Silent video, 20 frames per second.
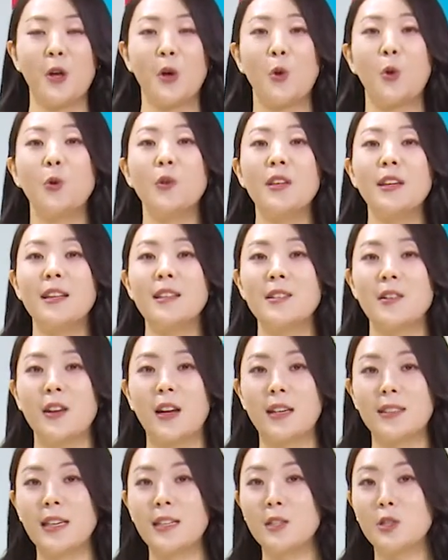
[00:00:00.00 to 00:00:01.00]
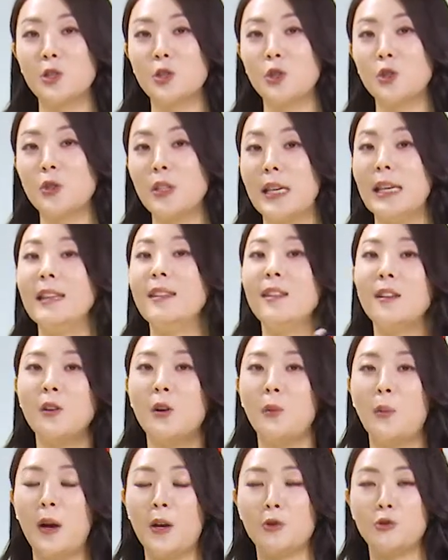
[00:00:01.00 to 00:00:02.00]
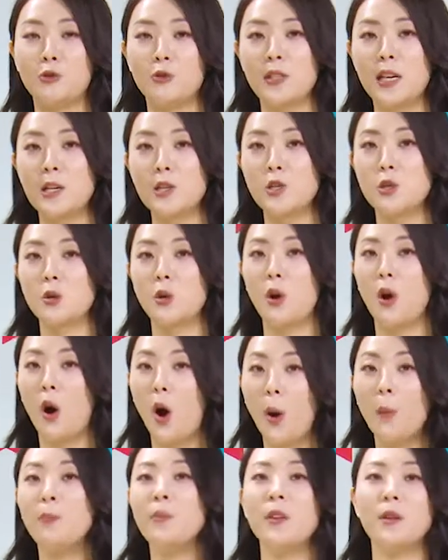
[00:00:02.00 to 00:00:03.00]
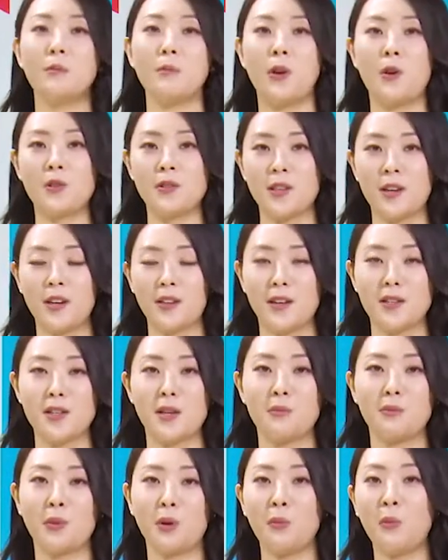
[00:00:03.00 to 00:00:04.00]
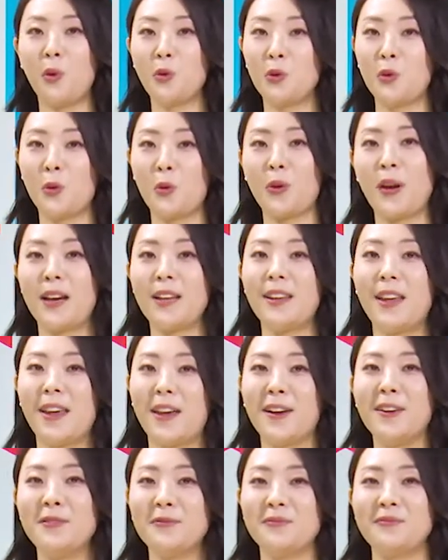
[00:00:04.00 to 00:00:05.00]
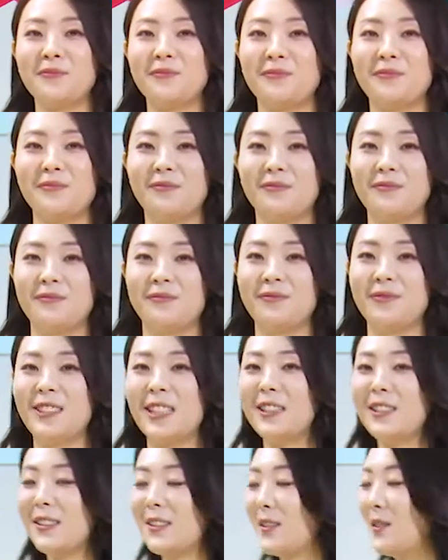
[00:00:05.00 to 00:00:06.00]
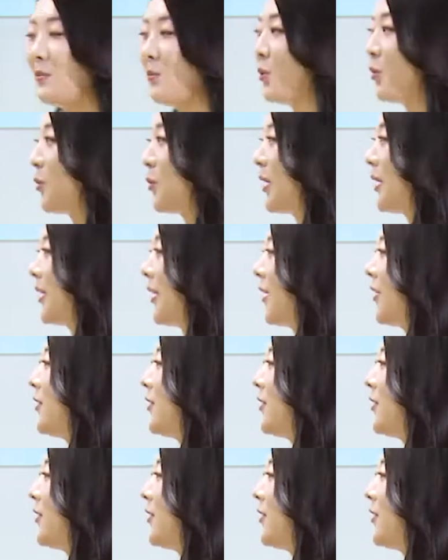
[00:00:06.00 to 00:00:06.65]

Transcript: 오늘은 저희가 셀 수 있는 거 말고 셀 수 없는 명사에 대해서 한번 보도록 할게요. 차트 보도록 할게요.